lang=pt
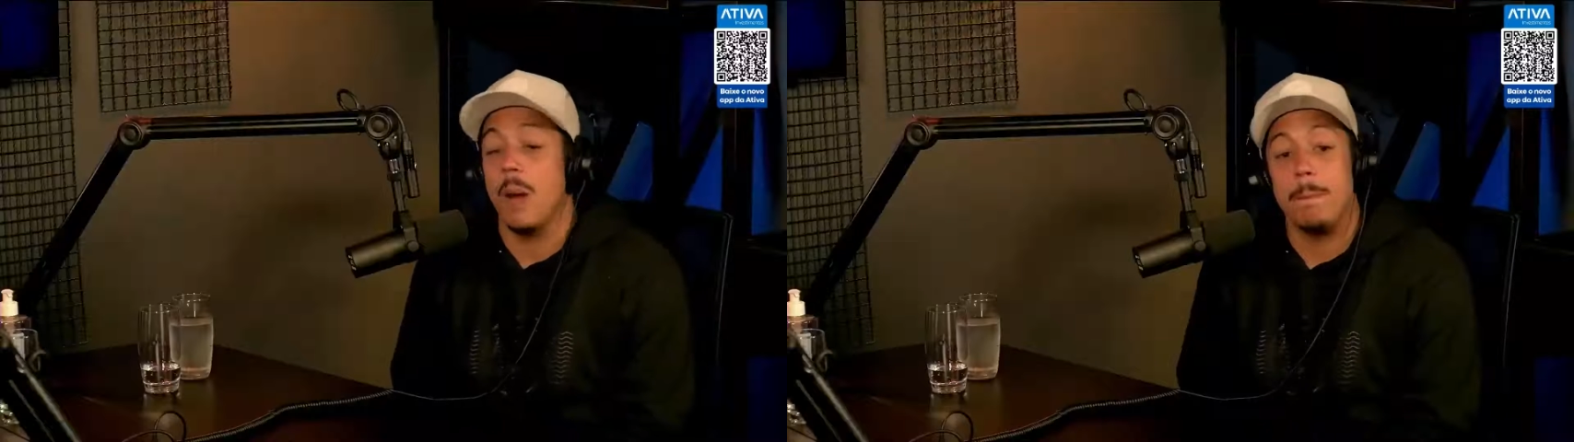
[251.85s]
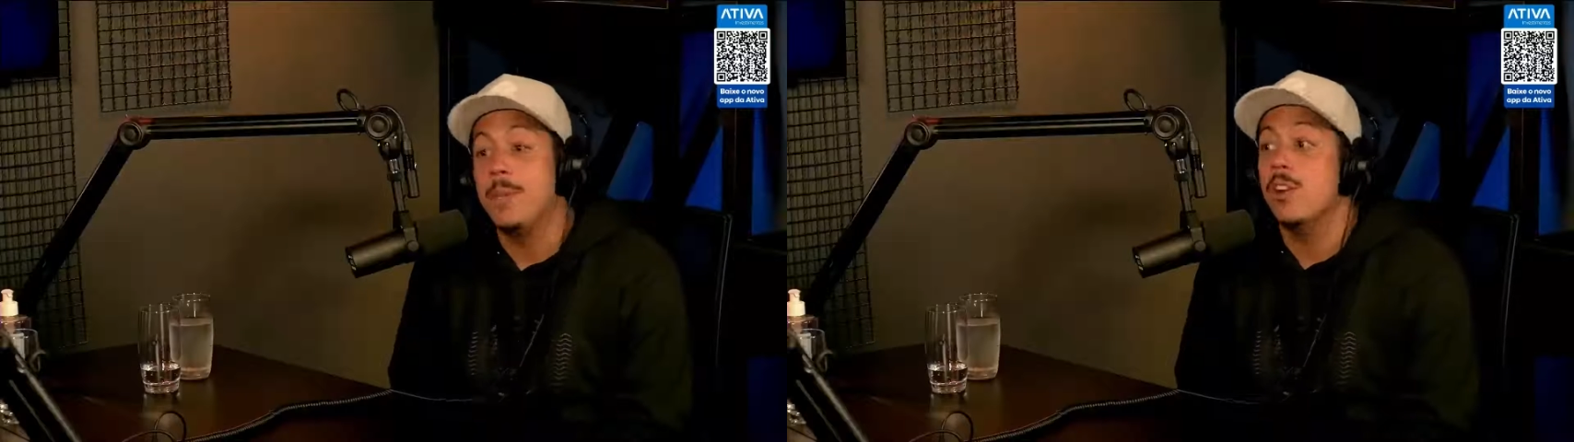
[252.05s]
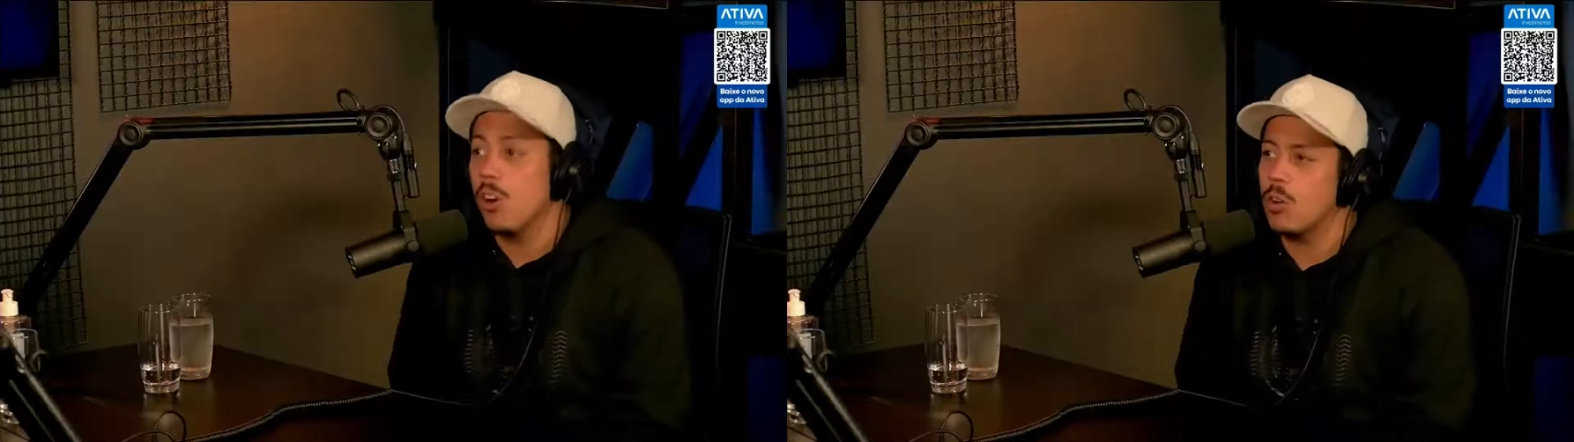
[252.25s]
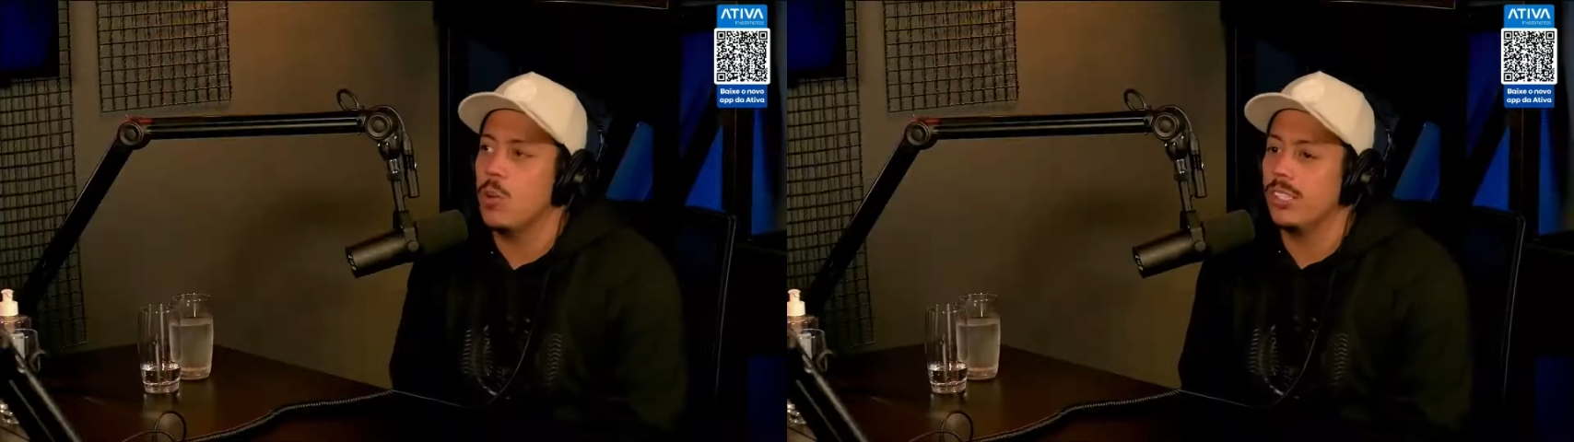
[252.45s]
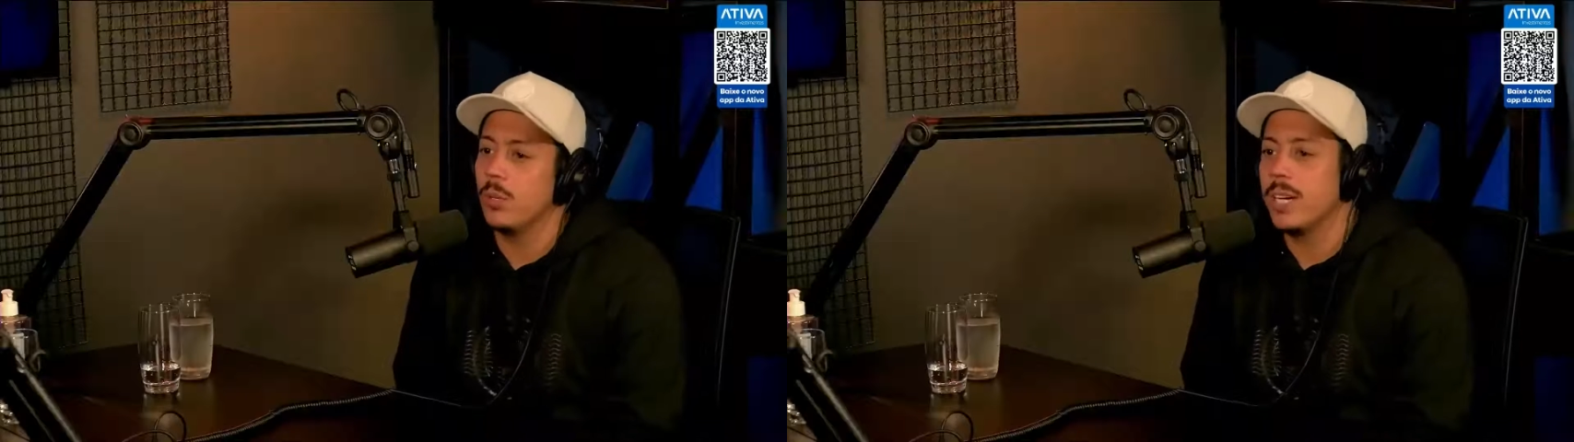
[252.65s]
A pior
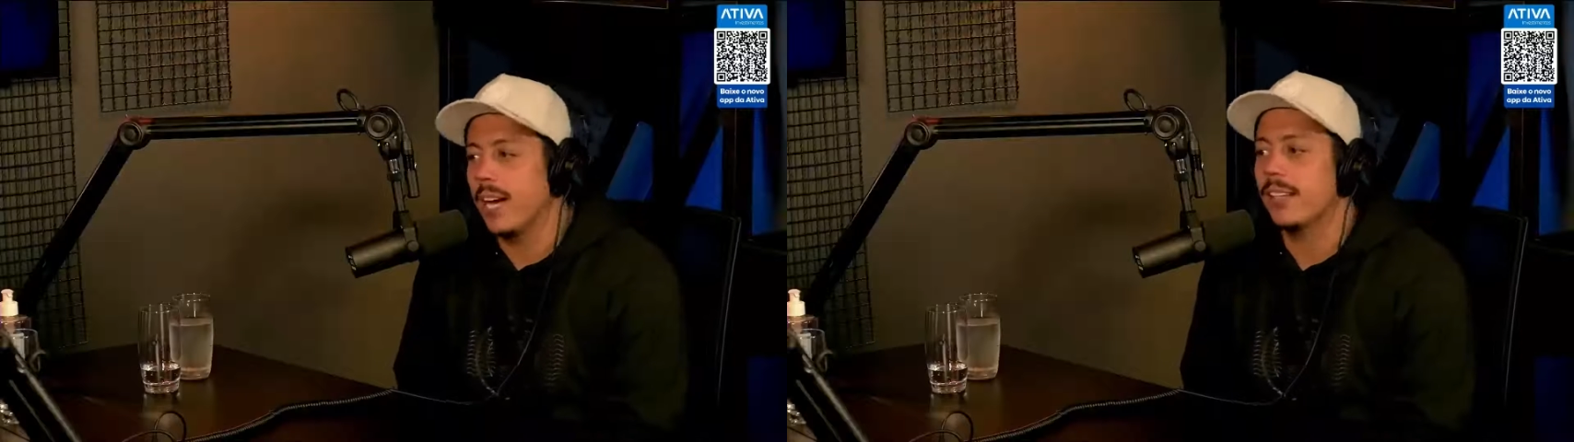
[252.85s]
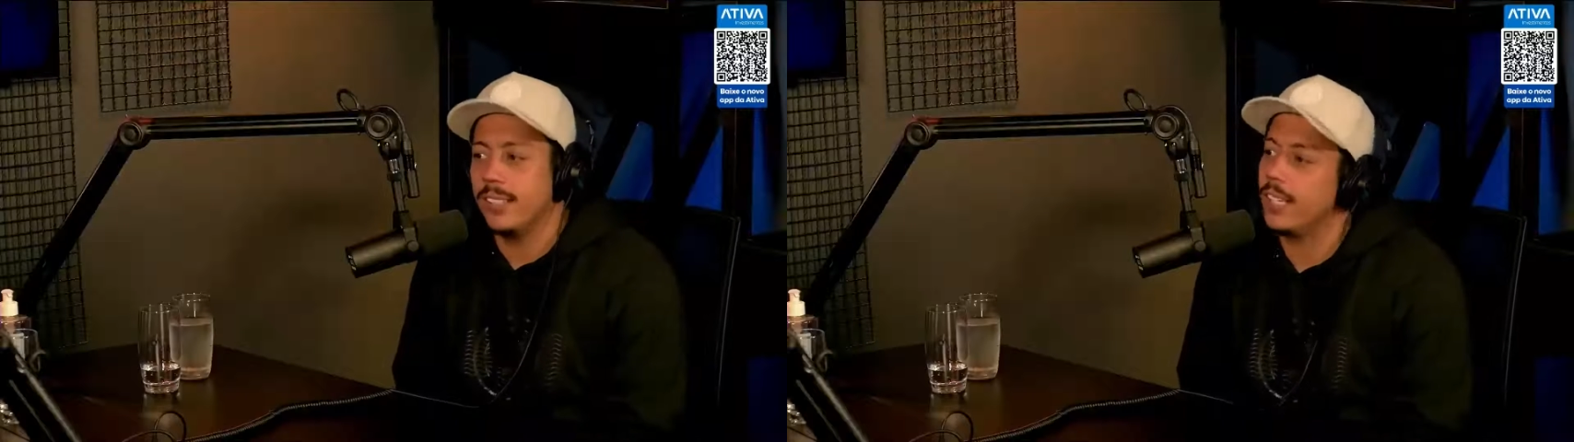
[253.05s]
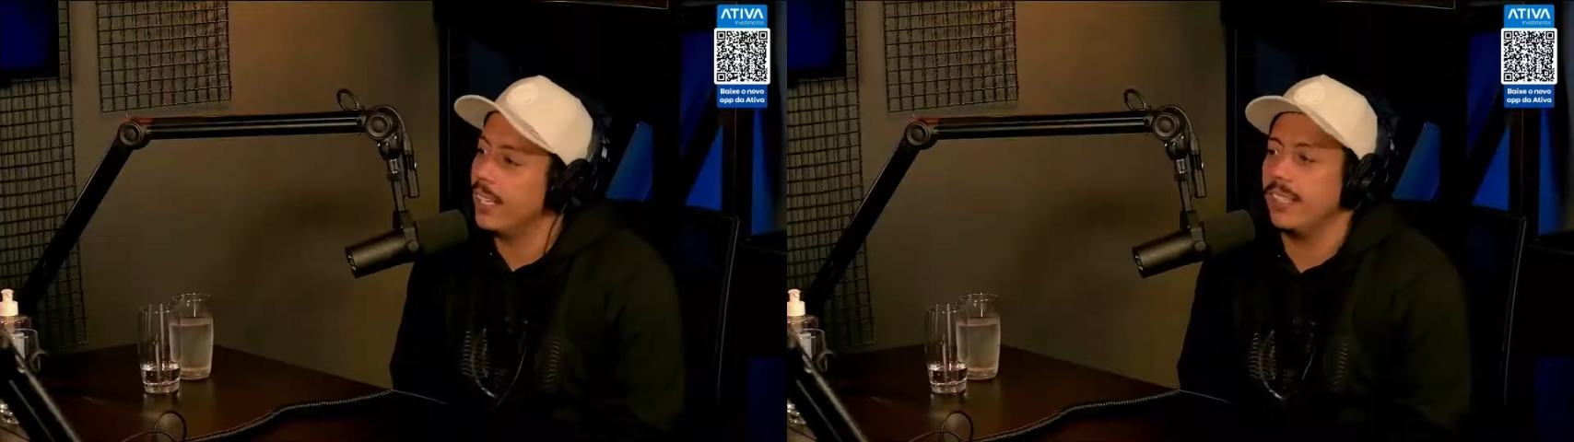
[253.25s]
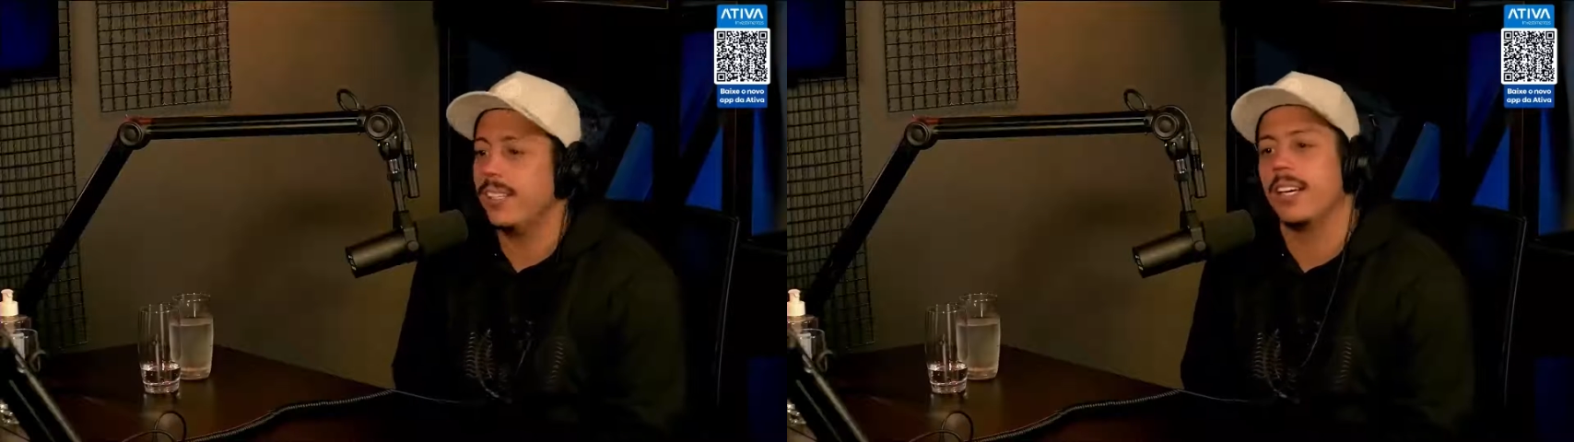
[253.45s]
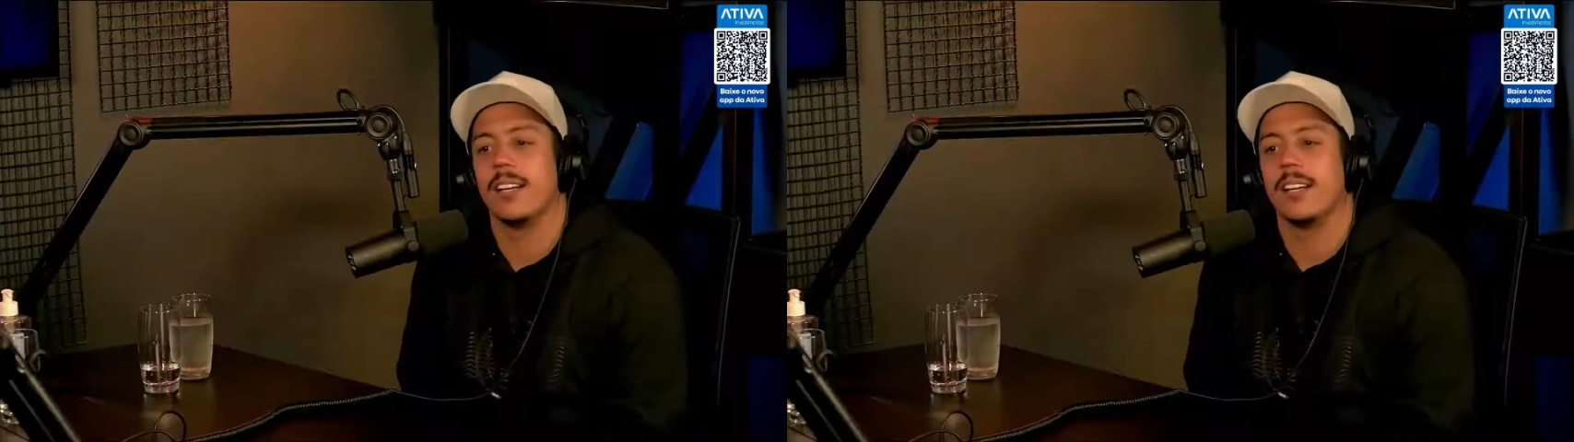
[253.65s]
coisa é o cara querer ser